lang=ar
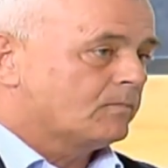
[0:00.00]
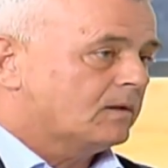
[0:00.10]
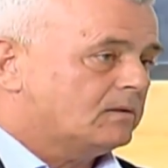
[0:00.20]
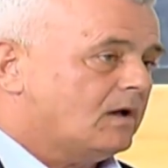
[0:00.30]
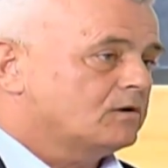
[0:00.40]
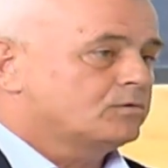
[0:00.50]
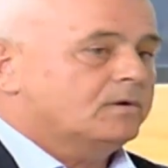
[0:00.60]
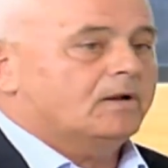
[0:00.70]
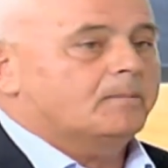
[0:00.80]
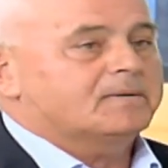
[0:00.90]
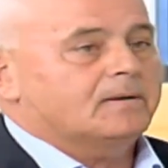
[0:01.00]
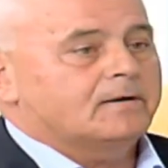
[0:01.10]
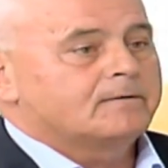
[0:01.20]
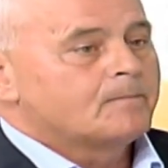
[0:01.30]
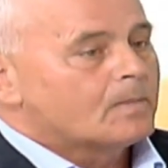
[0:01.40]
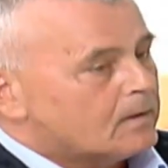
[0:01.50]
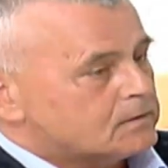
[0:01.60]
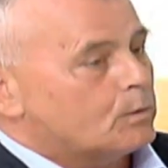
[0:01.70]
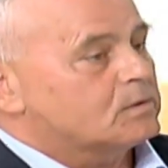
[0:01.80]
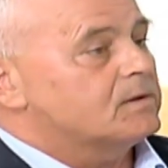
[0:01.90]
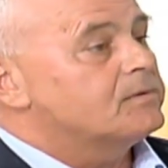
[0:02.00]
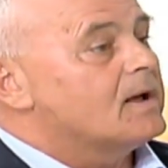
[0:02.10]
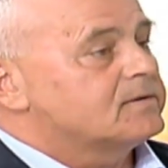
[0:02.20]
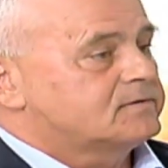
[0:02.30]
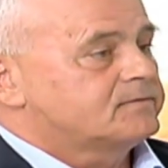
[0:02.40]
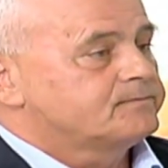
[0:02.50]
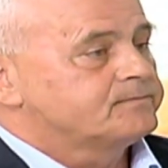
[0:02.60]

يعني. يعني مثلا دورة الناس